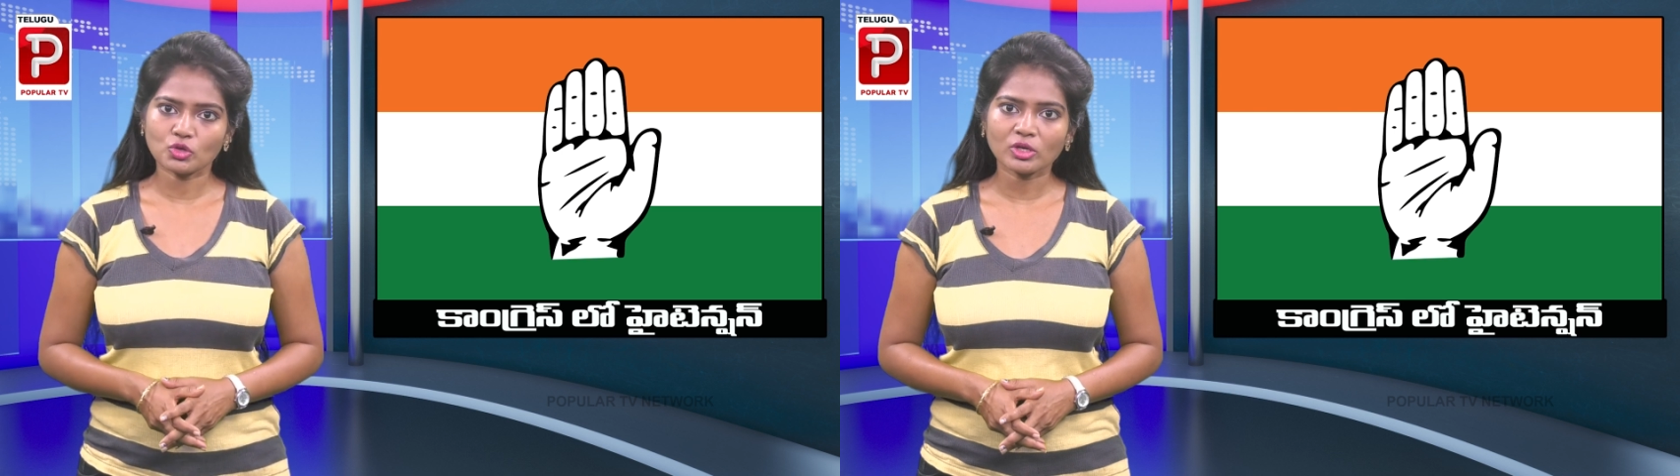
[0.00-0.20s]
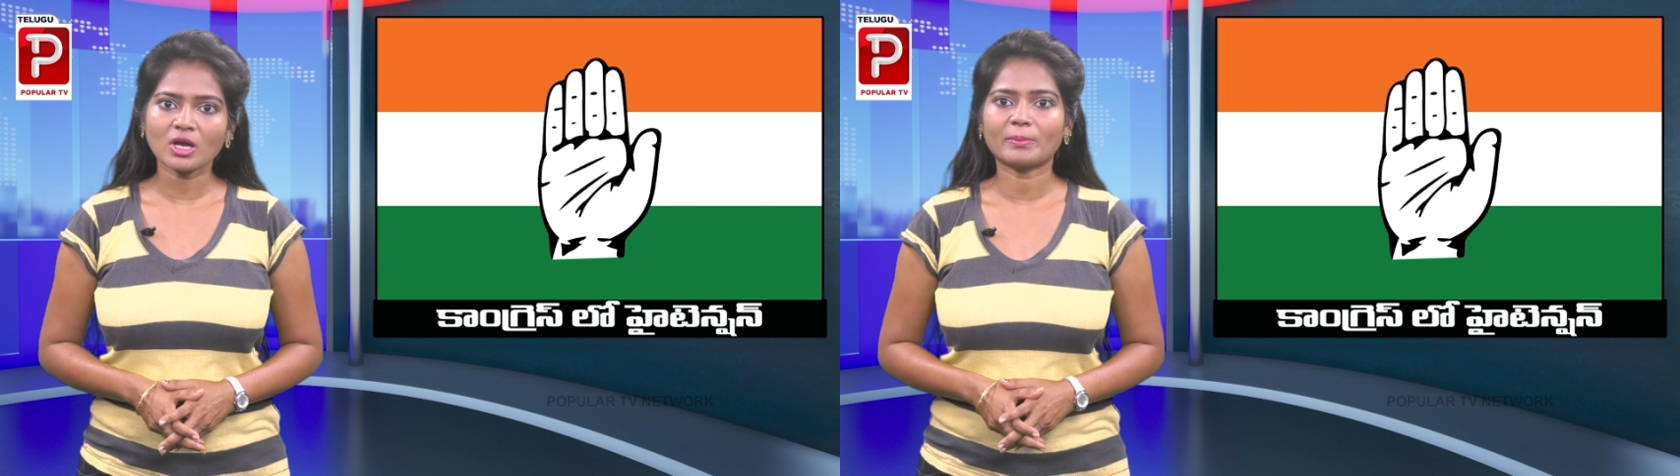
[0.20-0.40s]

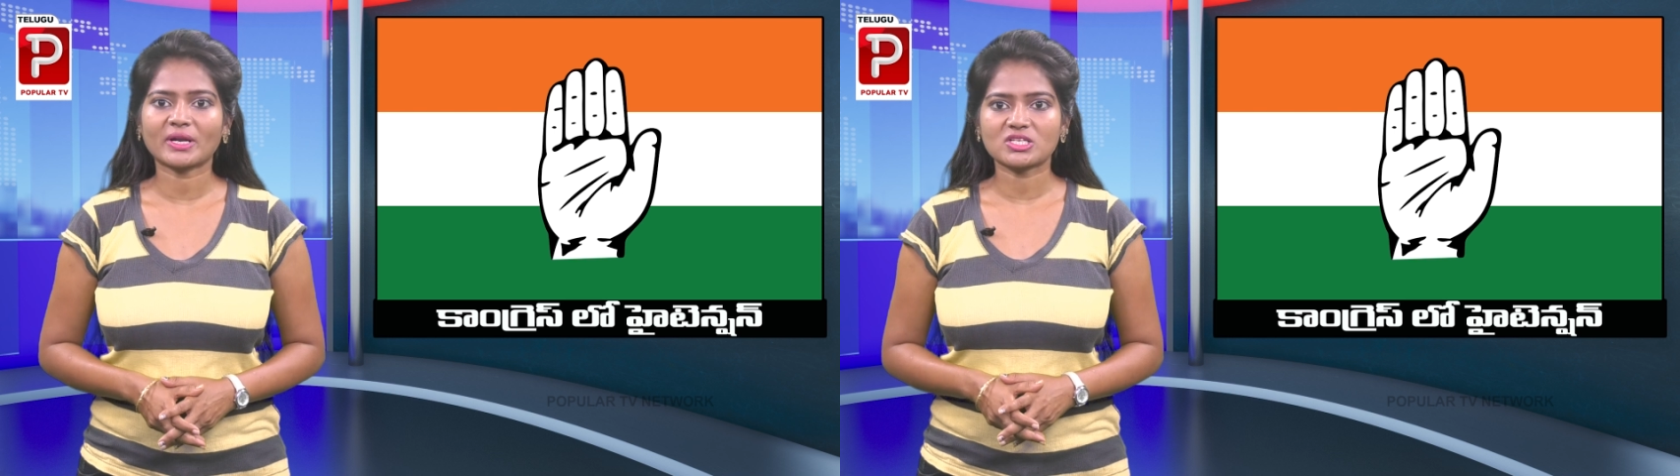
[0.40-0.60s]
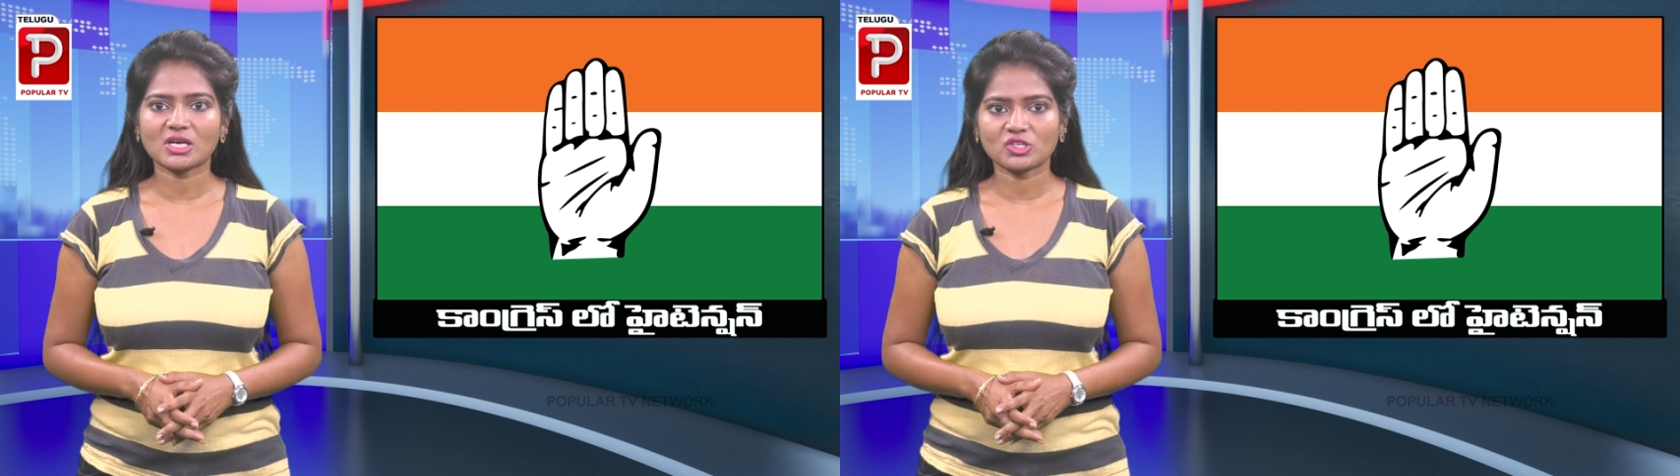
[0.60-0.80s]
జోరుగా
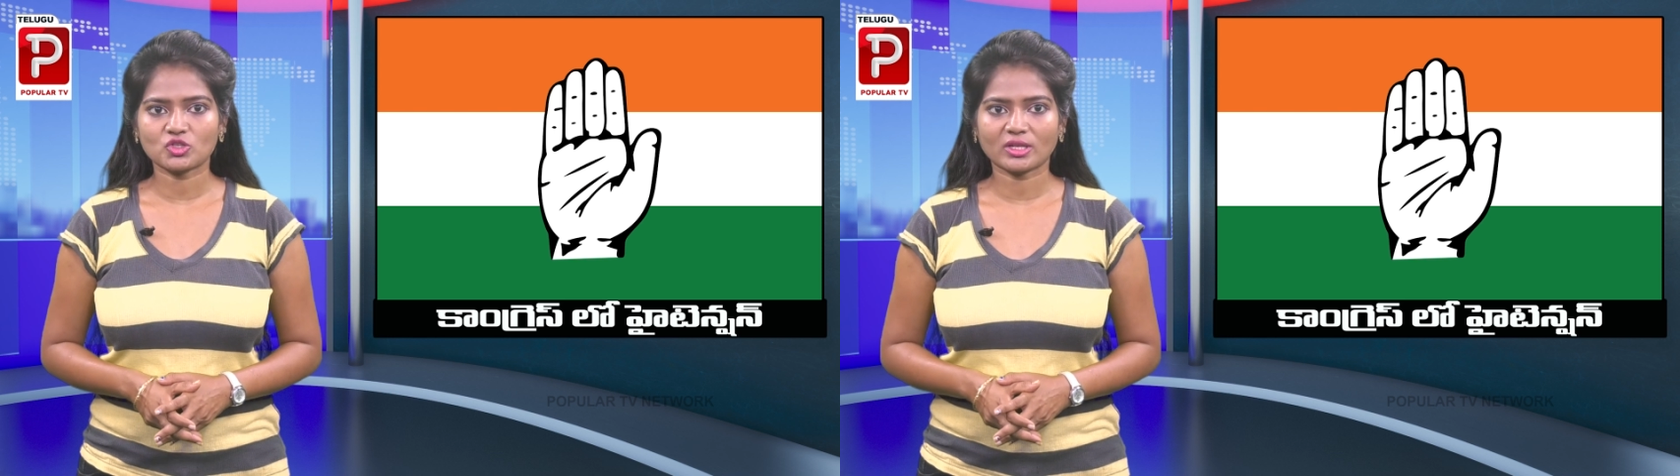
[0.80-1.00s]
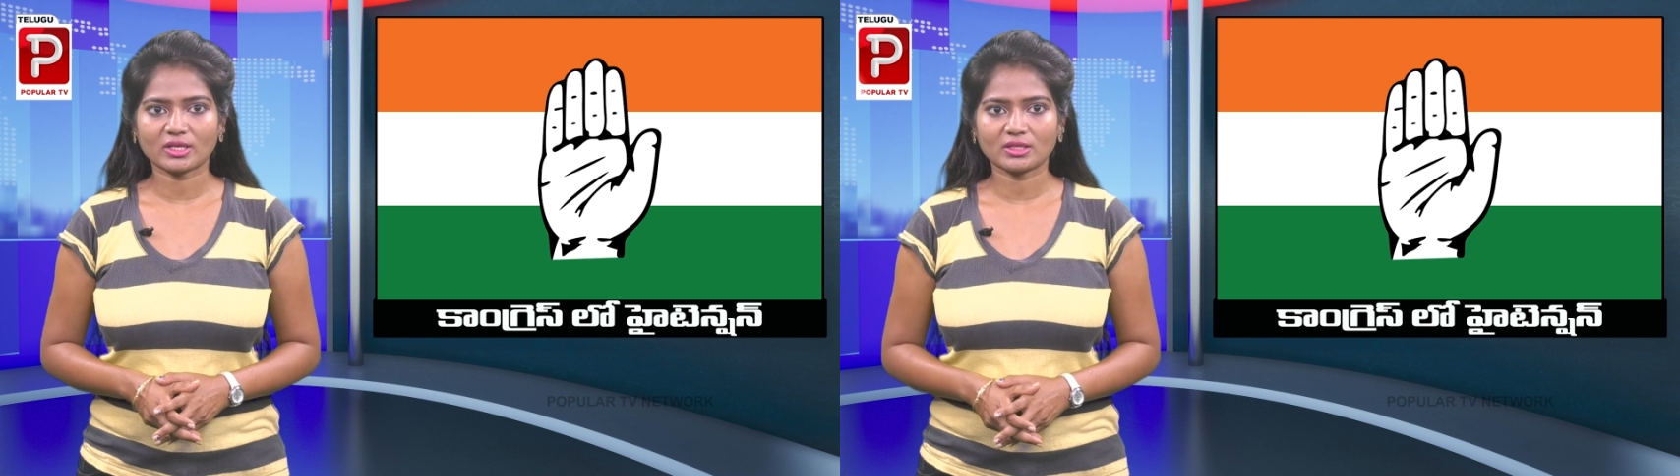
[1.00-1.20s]
ప్రచారం
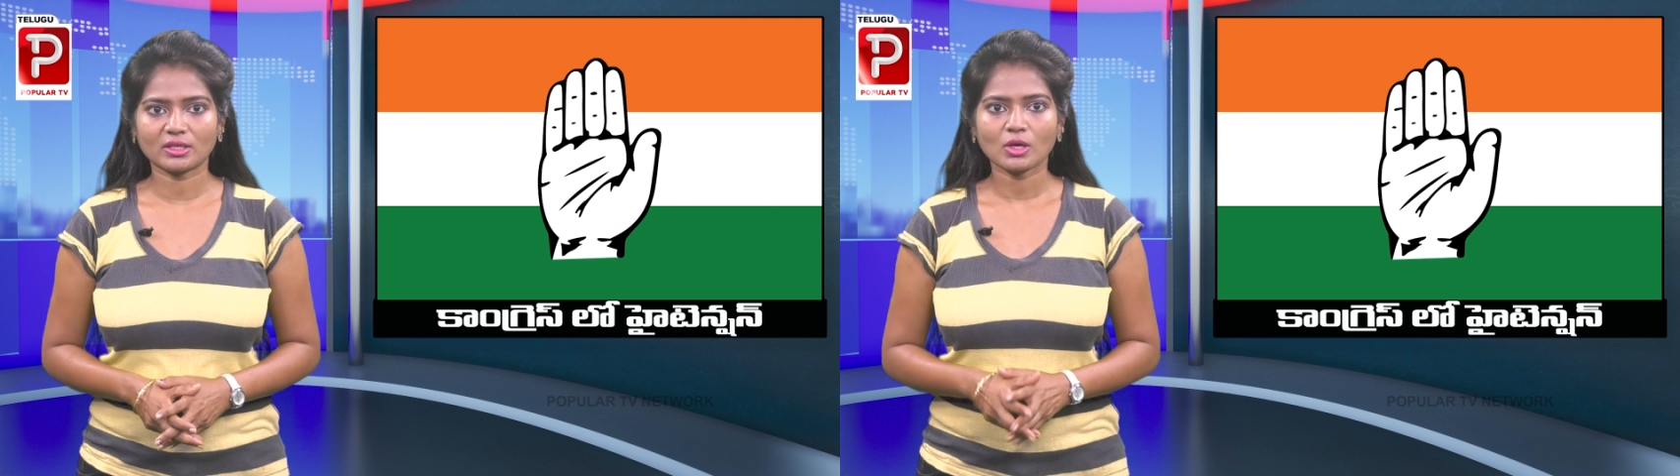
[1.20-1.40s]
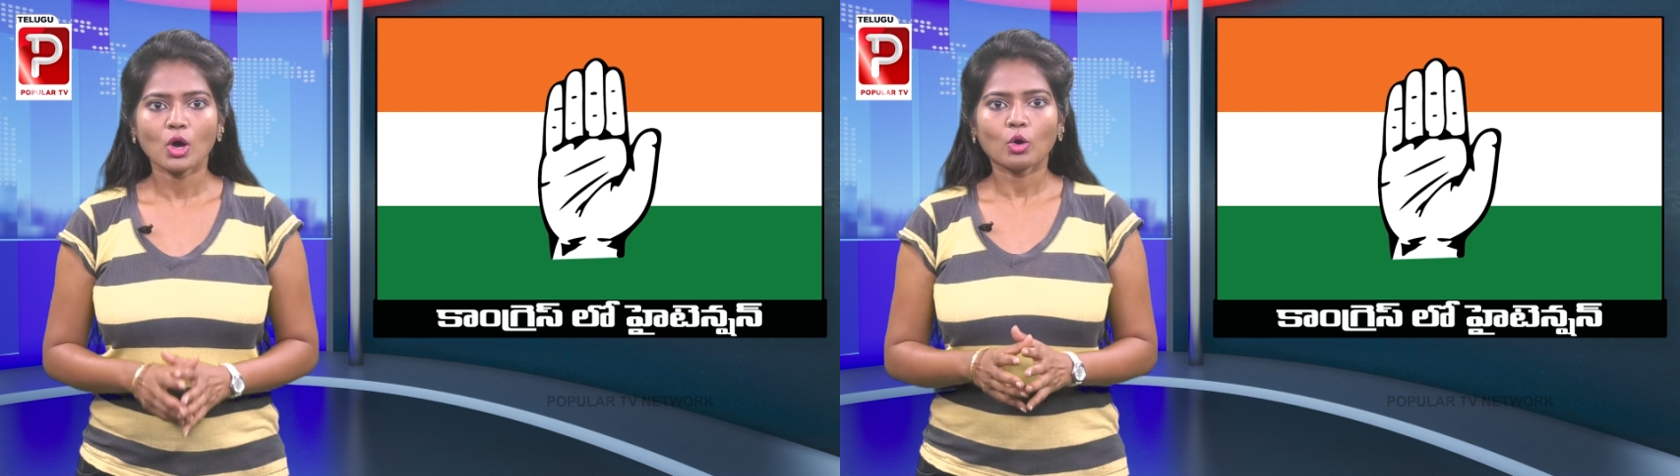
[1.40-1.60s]
జరిగింది